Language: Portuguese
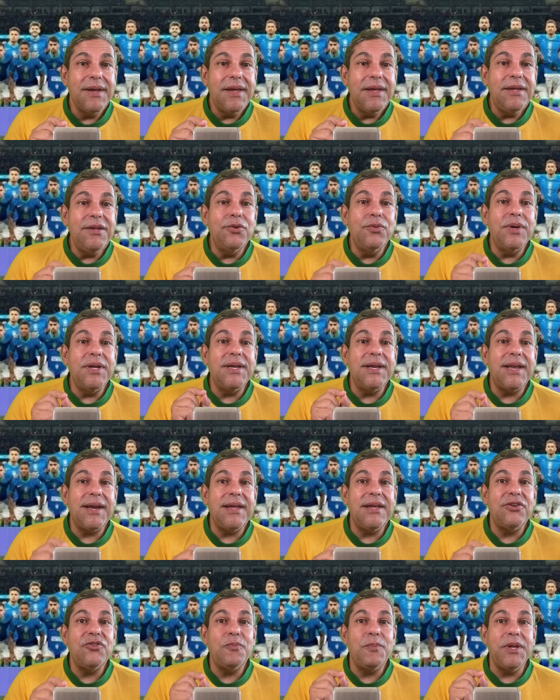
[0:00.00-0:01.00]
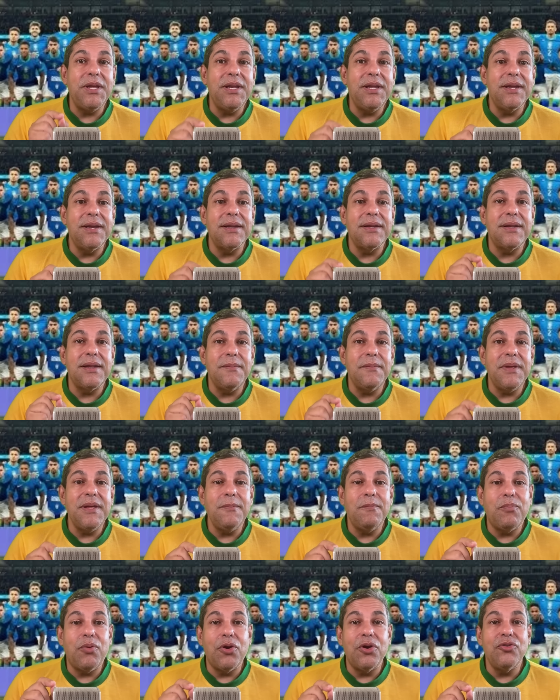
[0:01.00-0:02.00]
e o Andréas Pereira também
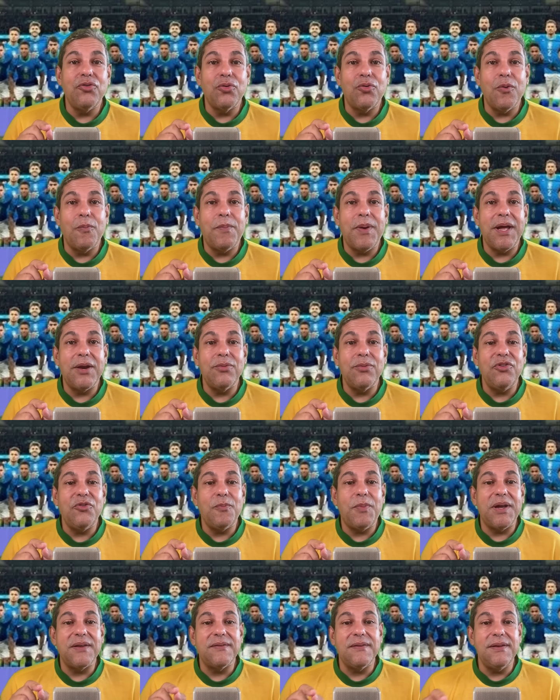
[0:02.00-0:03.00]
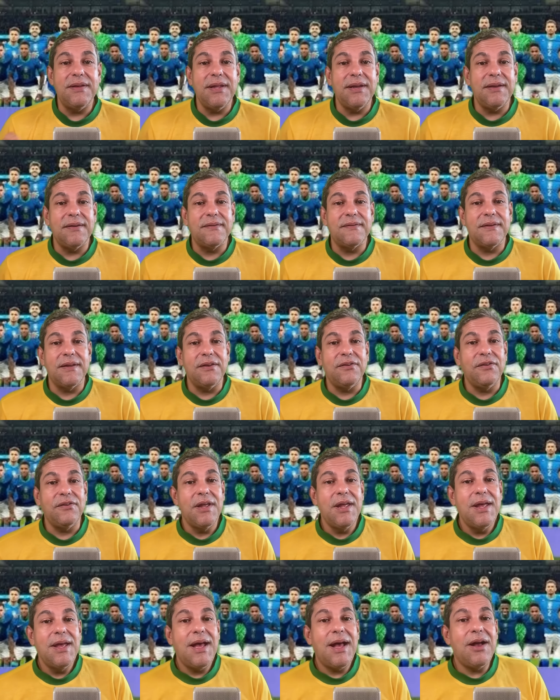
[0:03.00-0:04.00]
pode ocupar um espaço interessante.
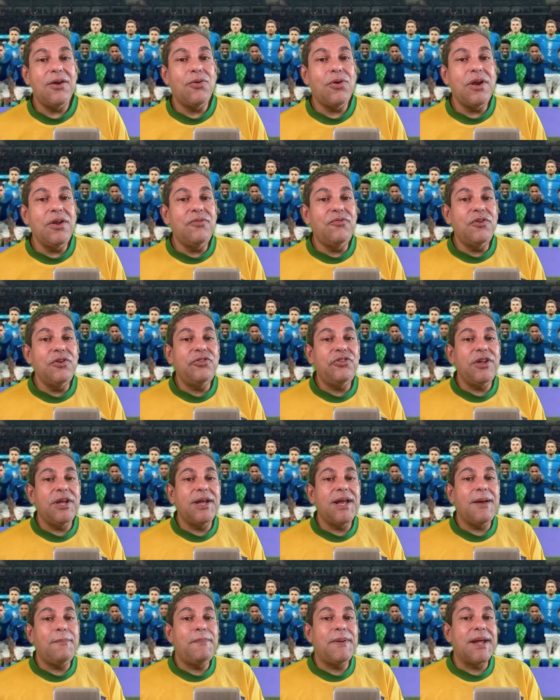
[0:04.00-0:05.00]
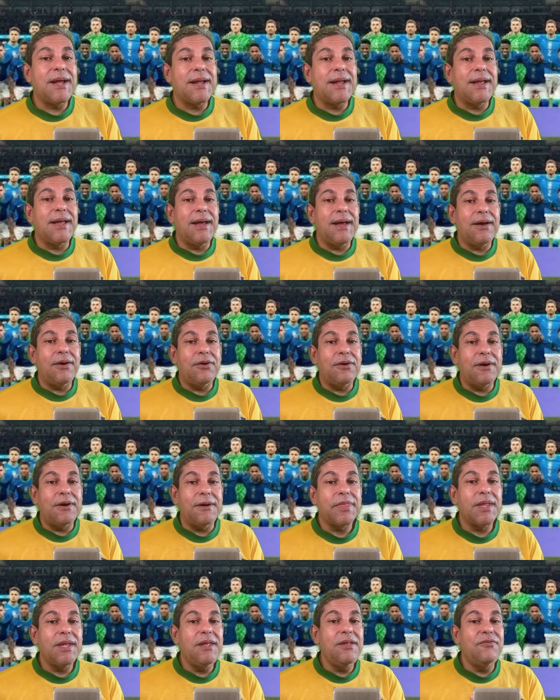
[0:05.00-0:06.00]
Agora eu vou chegar para cá, ó,
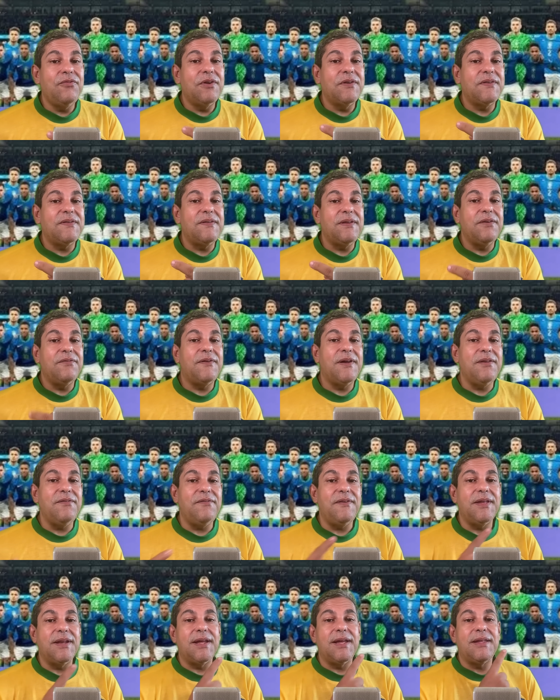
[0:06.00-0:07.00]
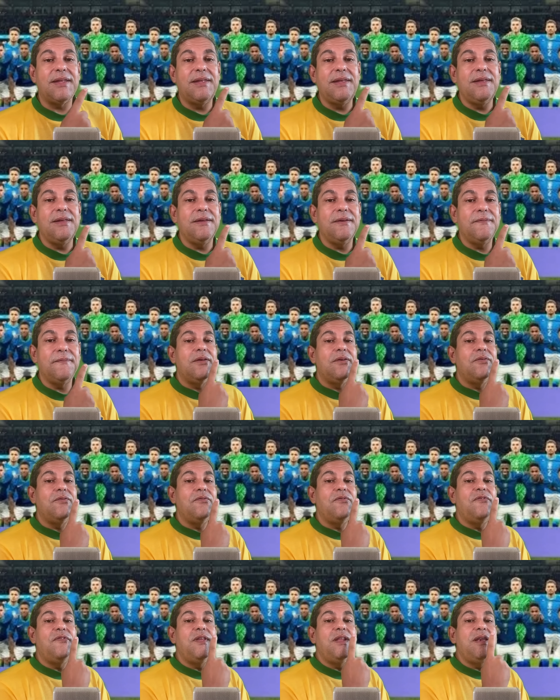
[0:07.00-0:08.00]
e você vai ver aqui
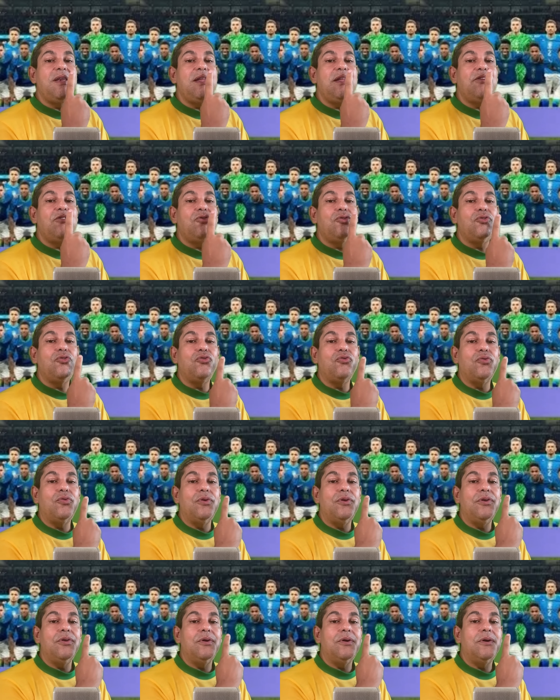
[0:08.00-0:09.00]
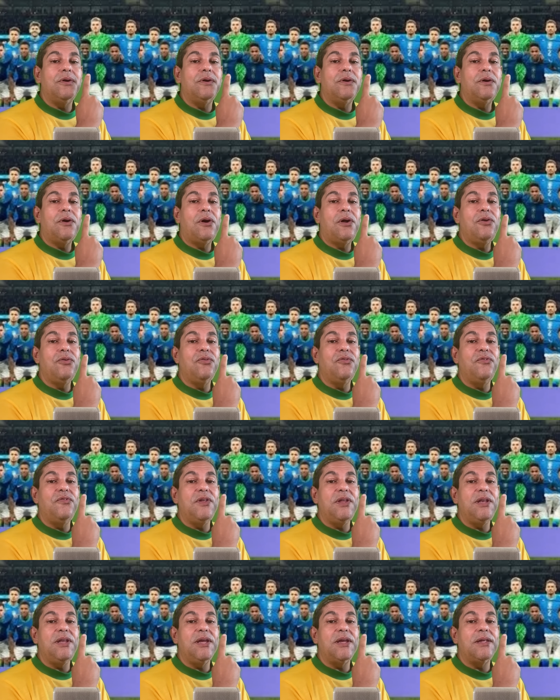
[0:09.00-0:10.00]
Vinícius Júnior. Olha o
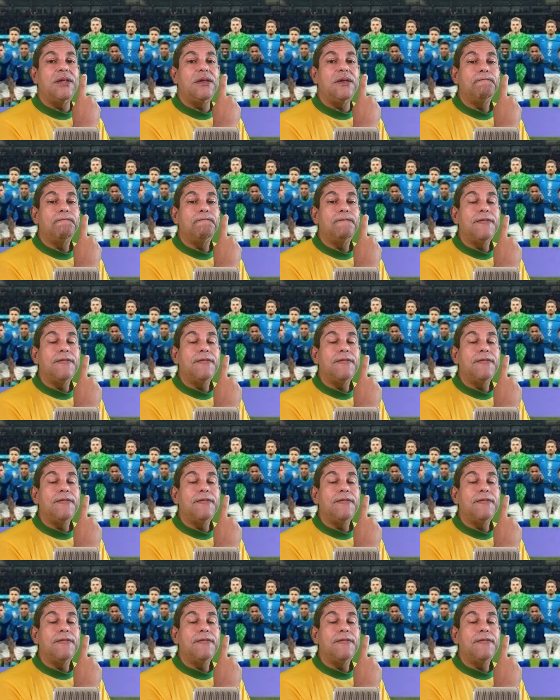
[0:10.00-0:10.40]
Vini aqui.